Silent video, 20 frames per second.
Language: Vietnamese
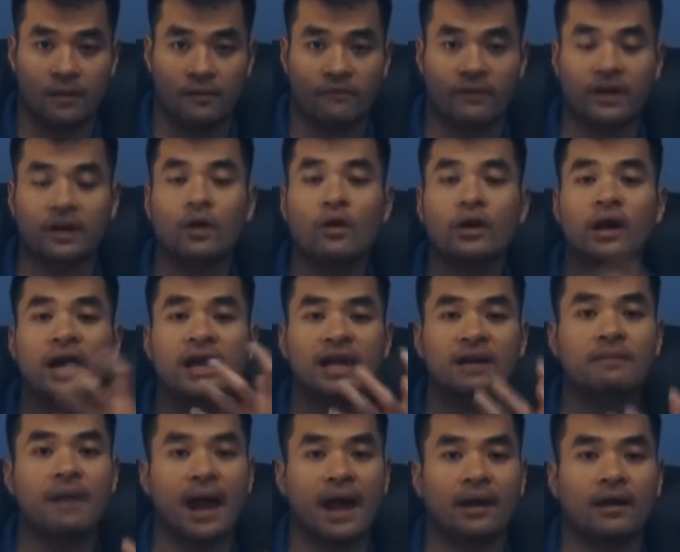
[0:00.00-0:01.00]
và đôi khi
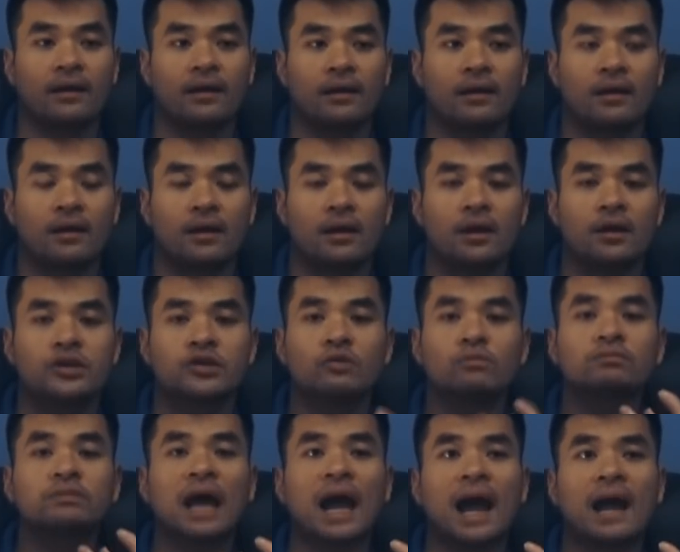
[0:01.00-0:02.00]
các bạn
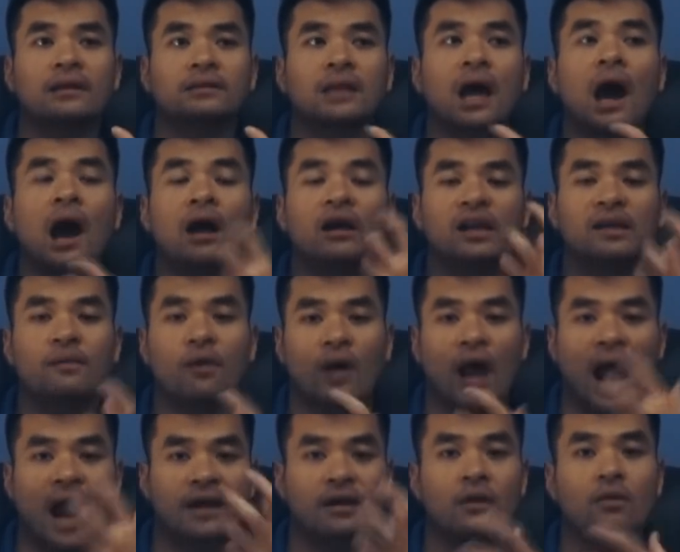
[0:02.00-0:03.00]
chúng ta thân với một
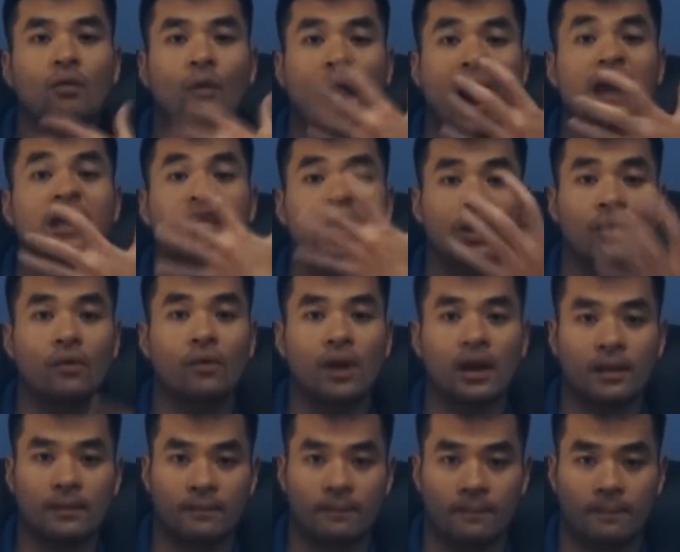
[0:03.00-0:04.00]
ai đó quá nhiều á